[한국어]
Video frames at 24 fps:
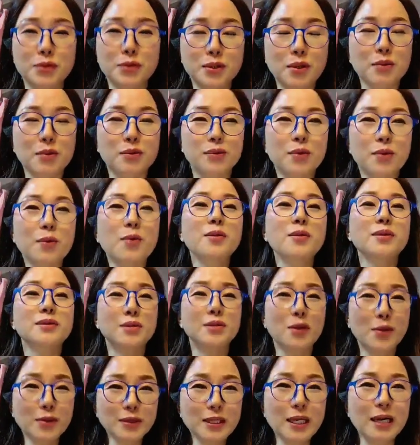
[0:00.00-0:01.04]
보석으로
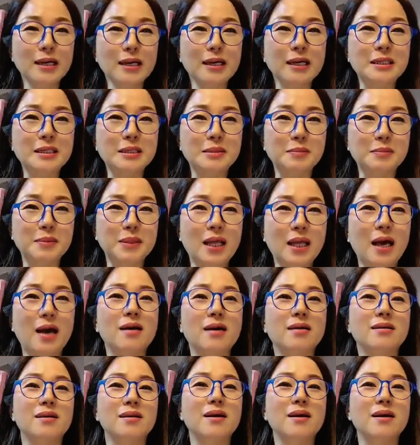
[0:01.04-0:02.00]
성장하겠습니다.